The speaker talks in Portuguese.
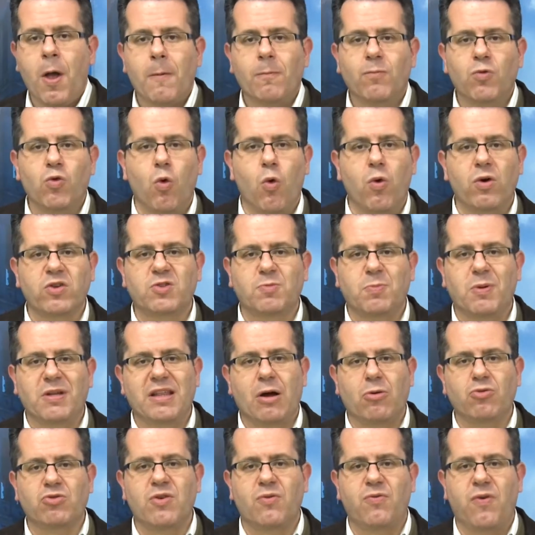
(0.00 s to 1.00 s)
do
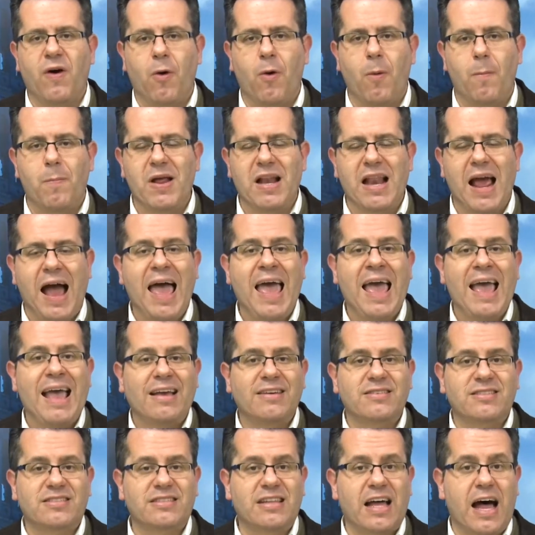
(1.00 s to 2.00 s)
Hospital de Farroupilha
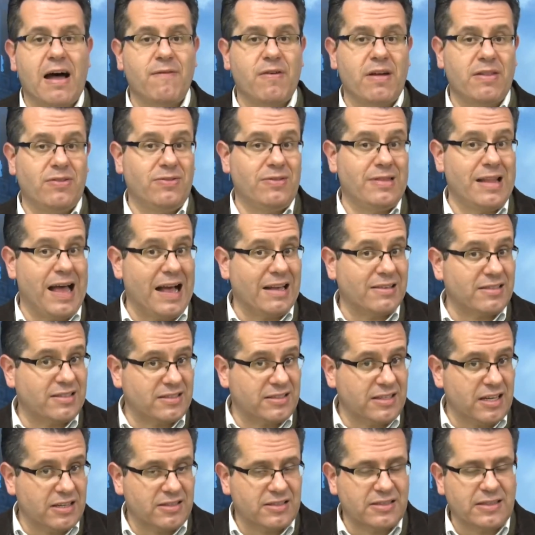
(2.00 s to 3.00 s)
estava na
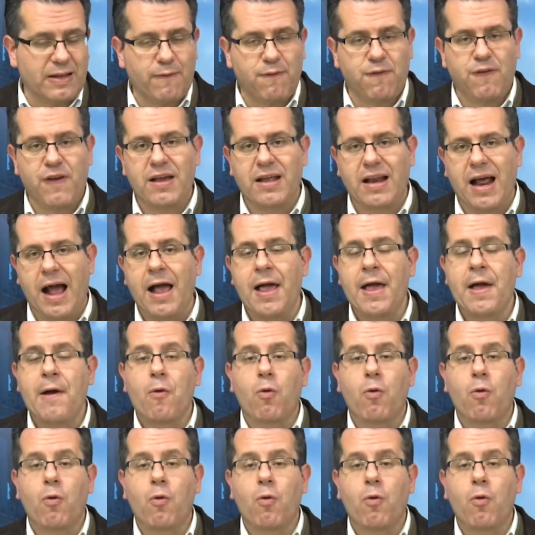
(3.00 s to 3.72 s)
sexta-feira